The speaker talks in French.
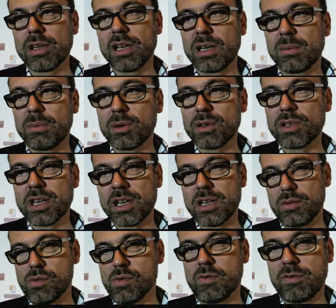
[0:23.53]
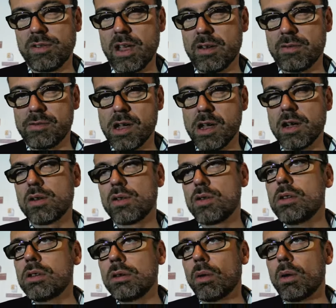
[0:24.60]
L'année prochaine, on va avoir
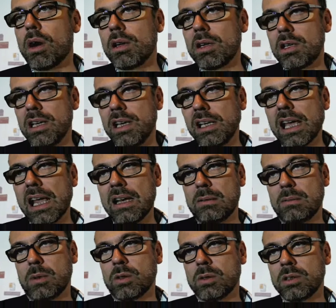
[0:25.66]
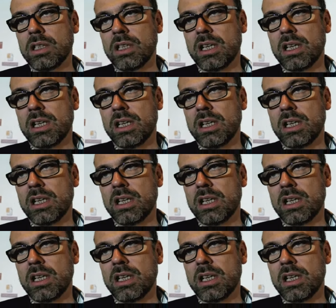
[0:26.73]
le droit légalement